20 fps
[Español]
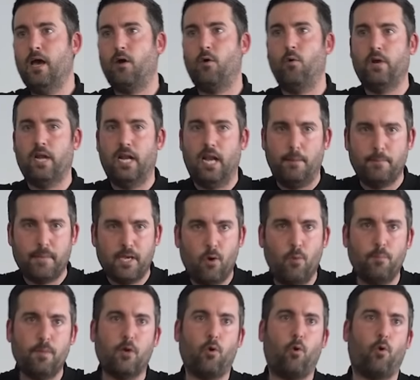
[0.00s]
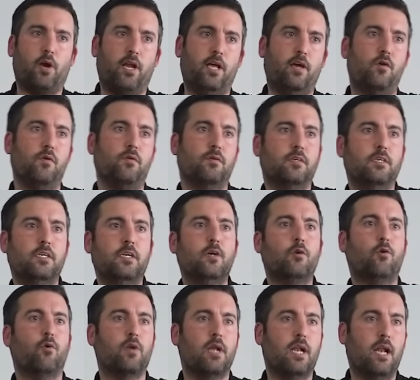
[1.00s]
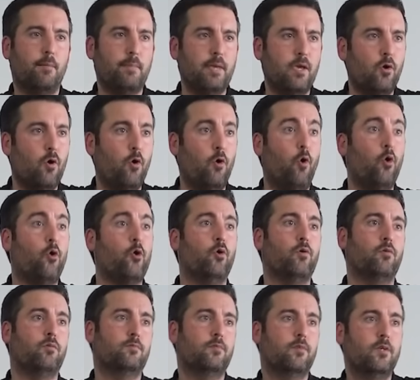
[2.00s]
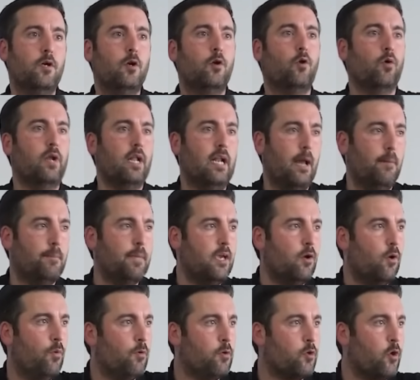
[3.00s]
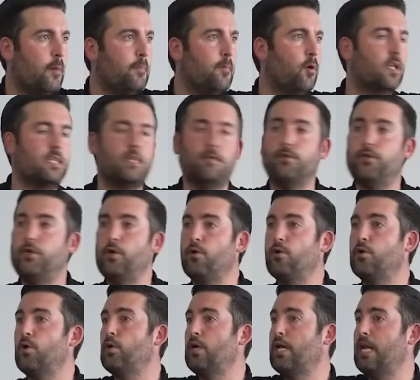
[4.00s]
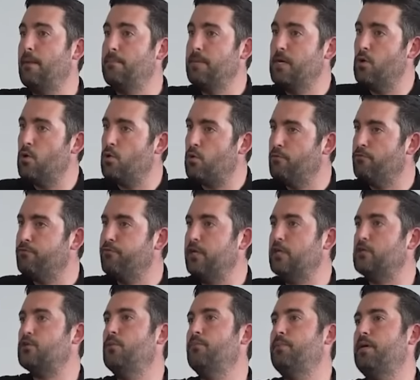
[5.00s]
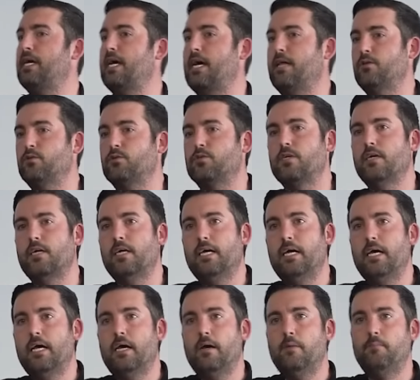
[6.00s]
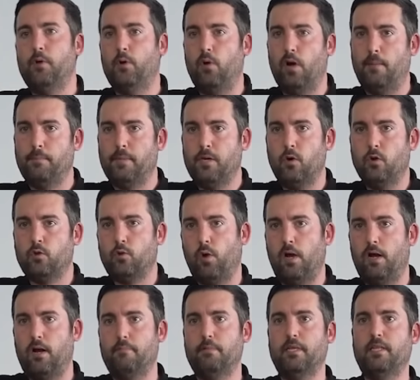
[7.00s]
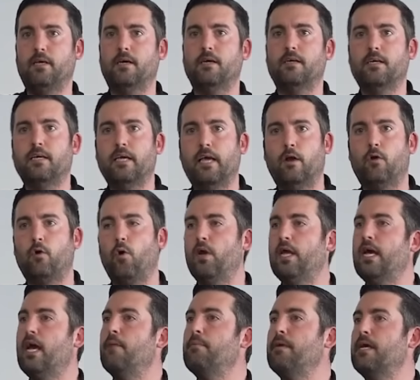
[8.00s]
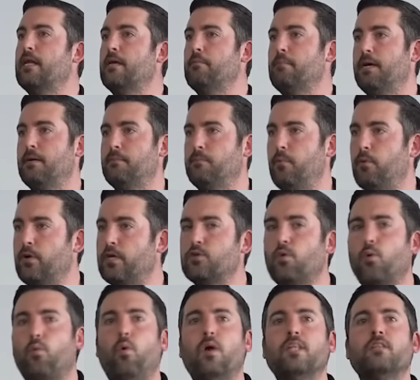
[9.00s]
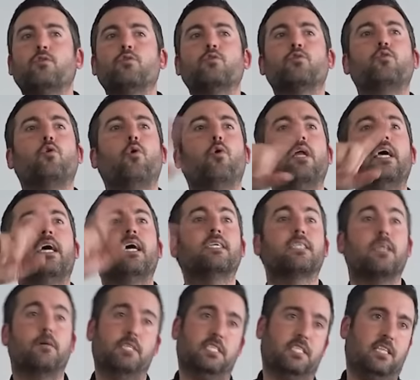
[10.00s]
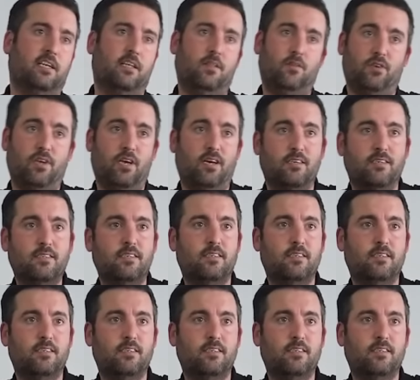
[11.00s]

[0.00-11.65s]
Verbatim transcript: Con el amigo me corrijo. Con el amigo oro. Con el amigo yo amo la atención. Con el amigo confieso pecados. Pero el amigo toda la vida. El colega viene y va. Por eso, ¿cuántos colegas habéis tenido ya?